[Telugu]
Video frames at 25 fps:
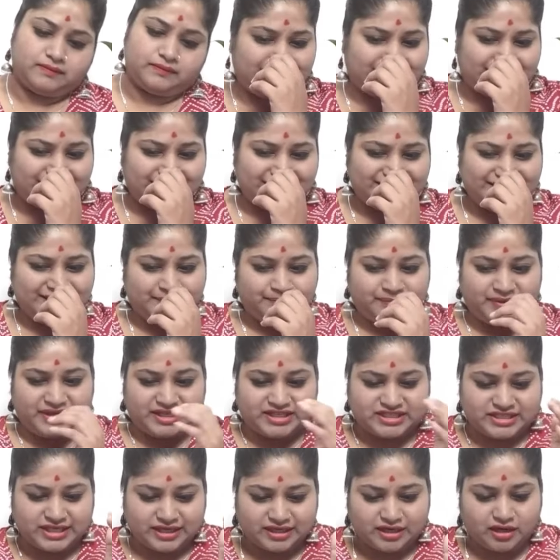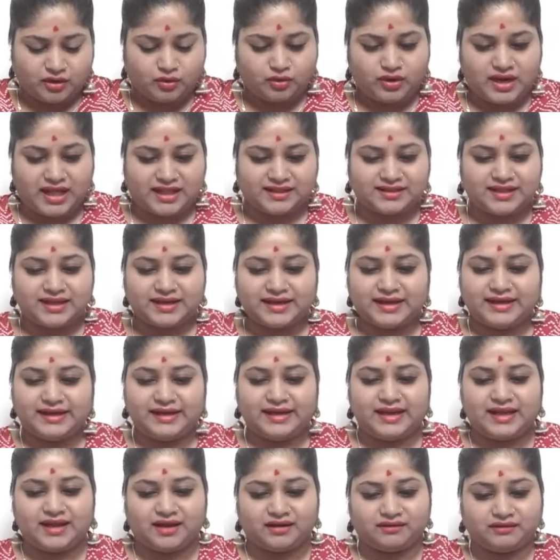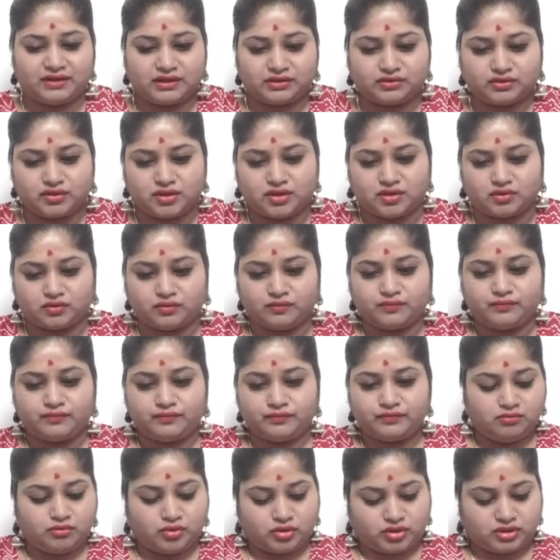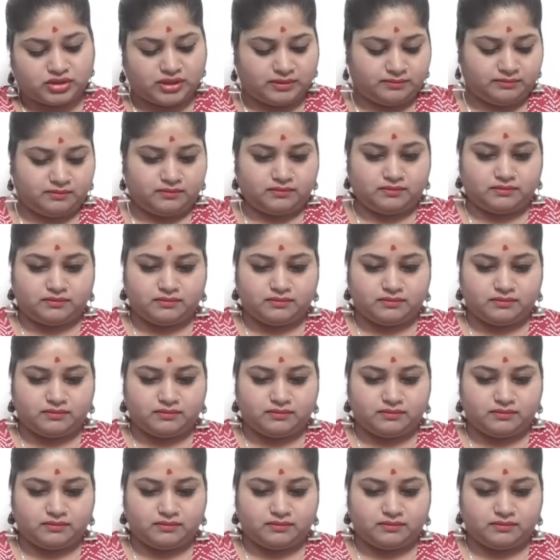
ఇక్కడ ఈ పిక్చర్లో కూడా అందరు రెడీలే కనబడుతున్నారు మొత్తం